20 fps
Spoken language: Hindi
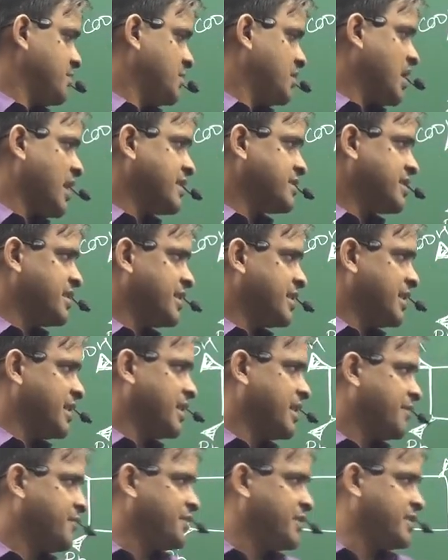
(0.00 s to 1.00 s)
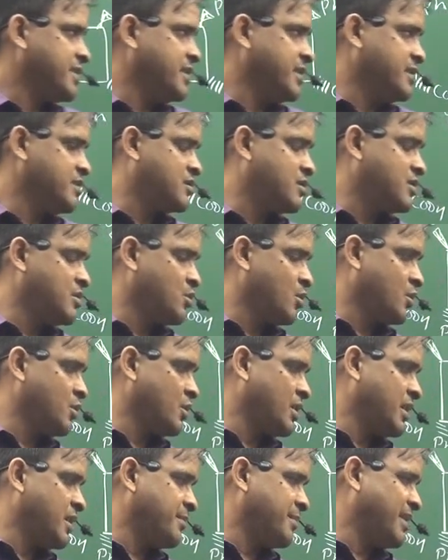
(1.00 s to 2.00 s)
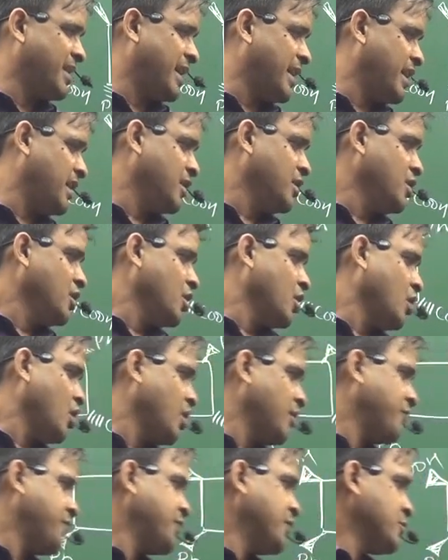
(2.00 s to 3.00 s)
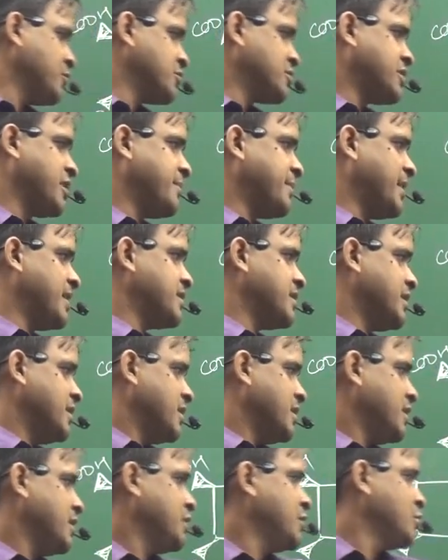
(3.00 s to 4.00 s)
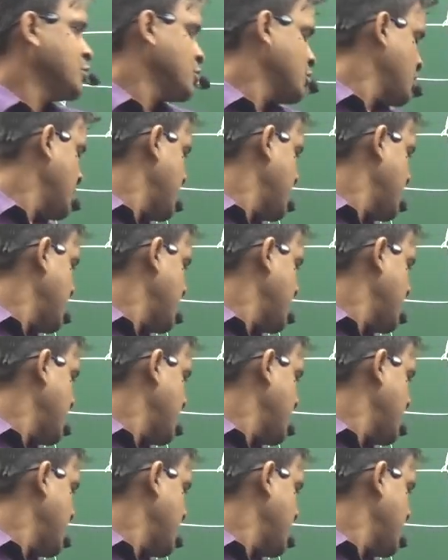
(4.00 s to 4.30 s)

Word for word: ध्यान से देखिएगा फिर इस दोनों का नंबर आया और फिर उसके बाद इन दोनों